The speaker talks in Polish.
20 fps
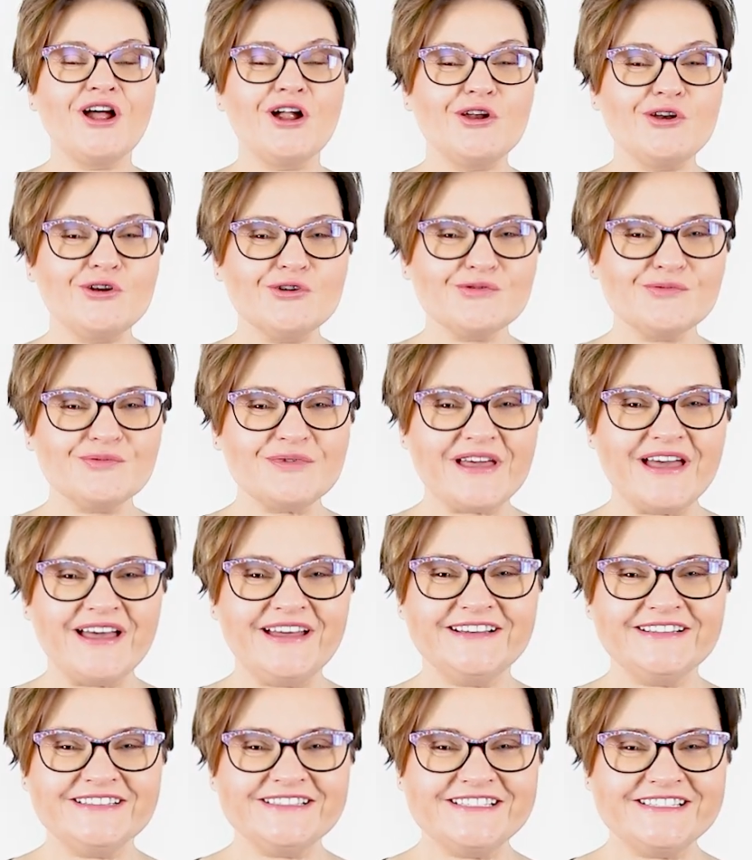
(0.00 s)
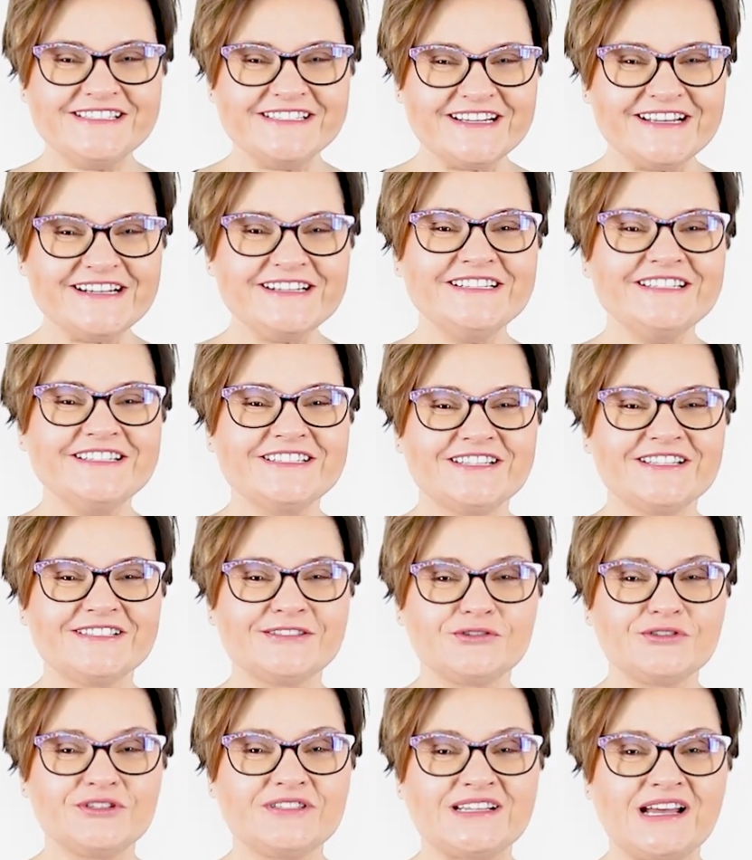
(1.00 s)
Lubię dzielić się z
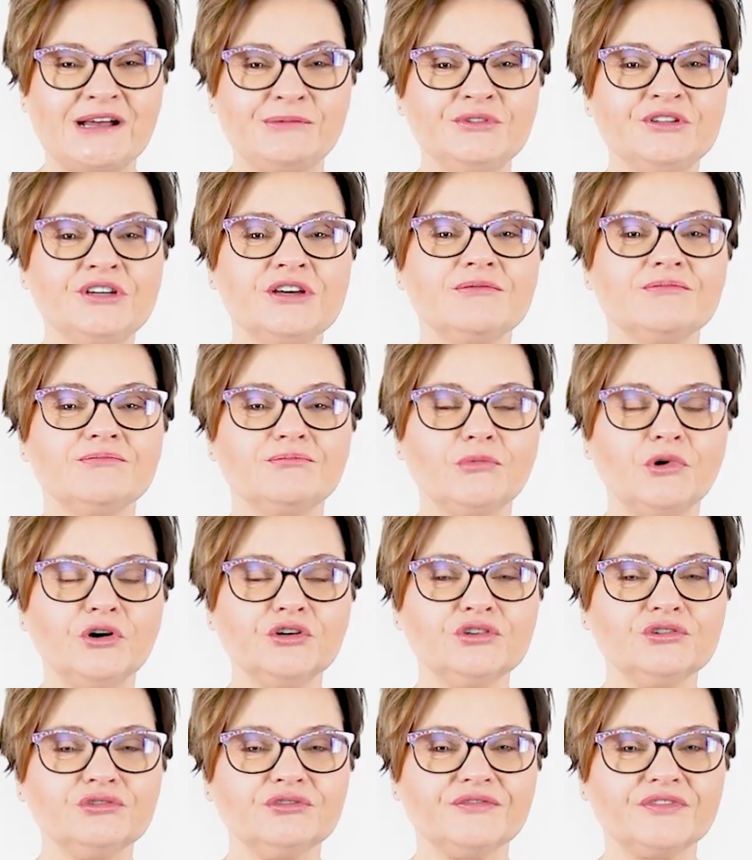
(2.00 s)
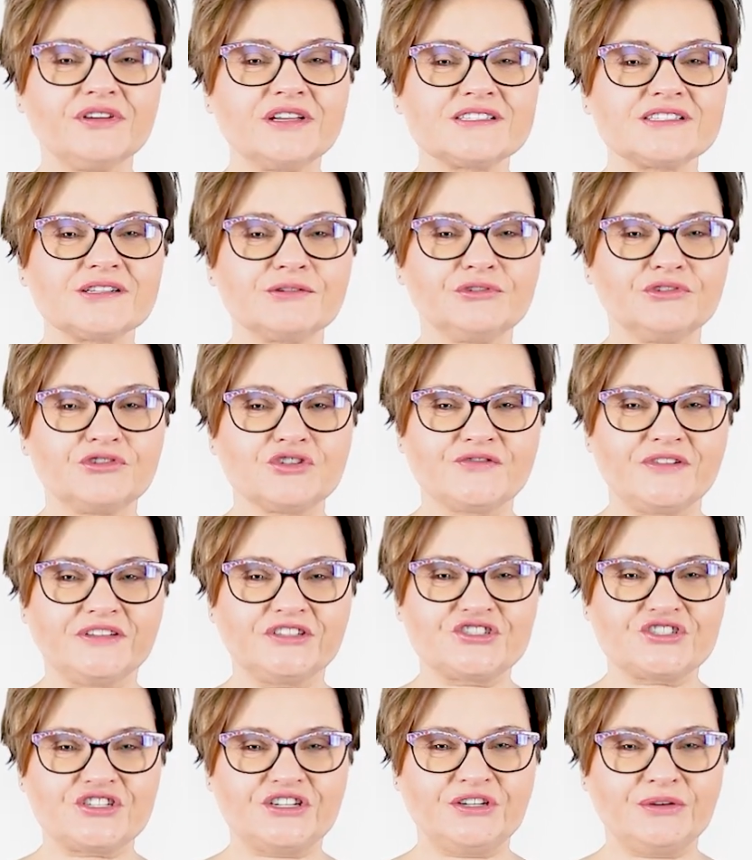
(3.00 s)
rodzicami moją wiedzą i
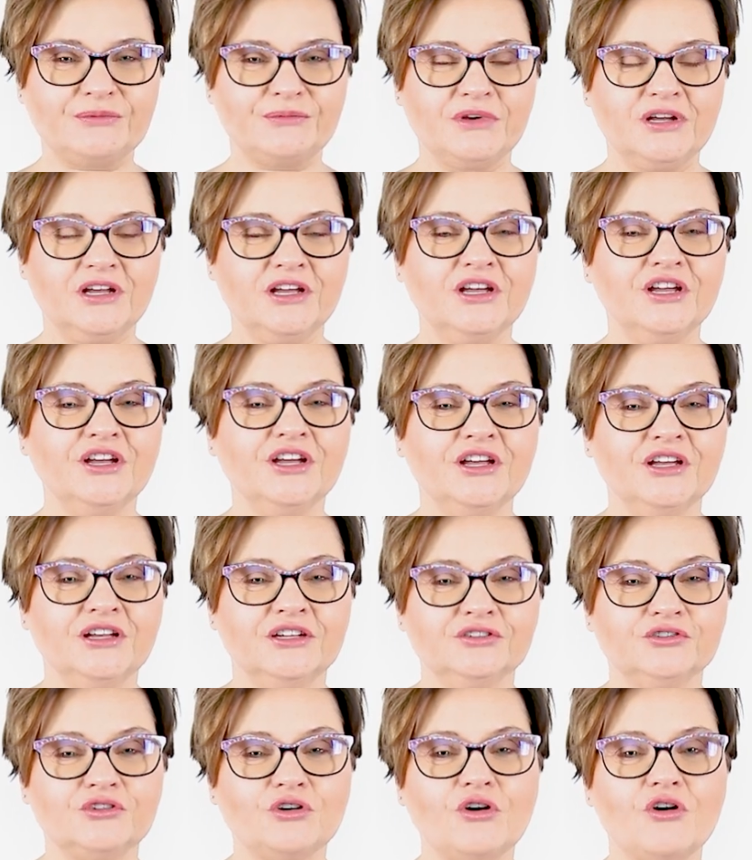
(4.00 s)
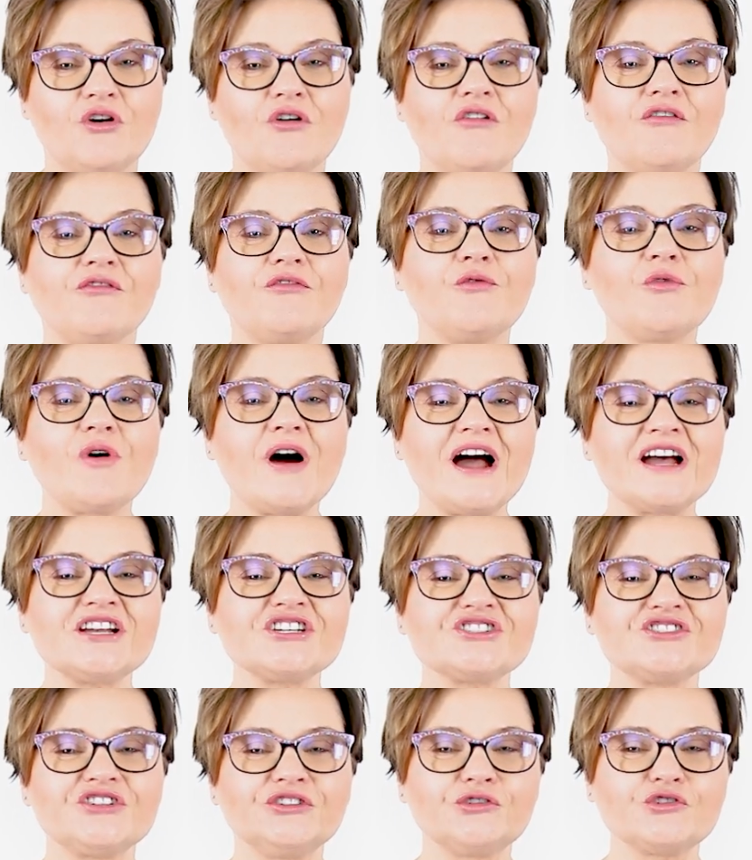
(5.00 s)
doświadczeniem. To
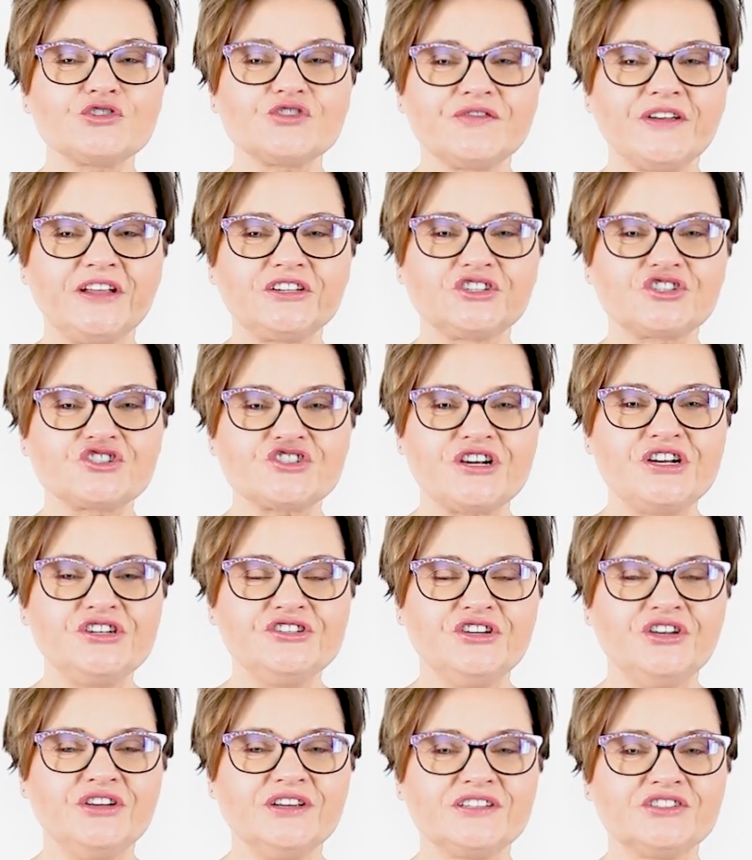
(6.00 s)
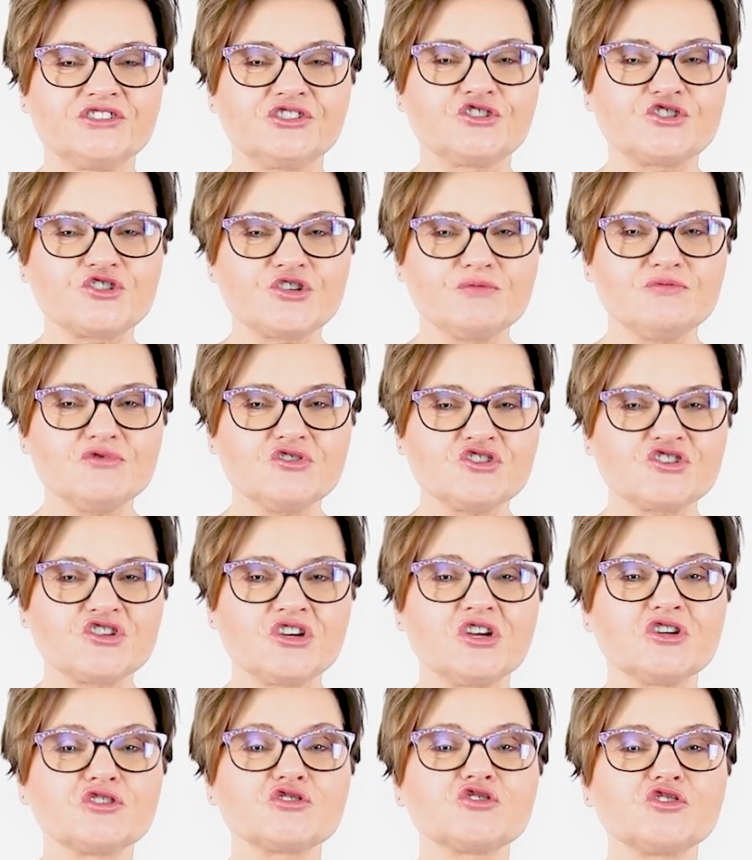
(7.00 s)
właśnie doświadczenie jest czymś,
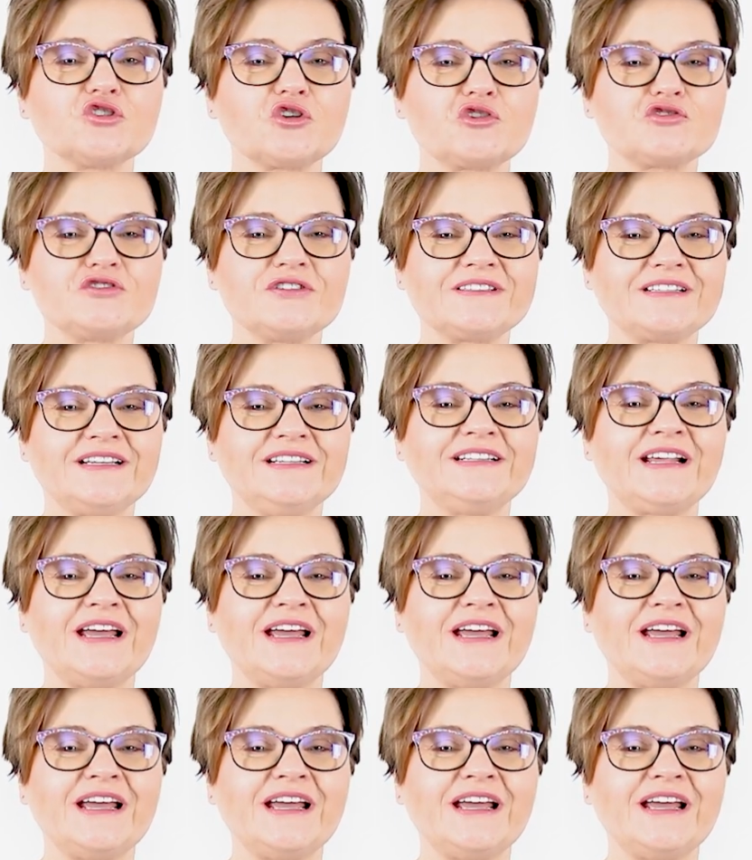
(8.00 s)
co rodzice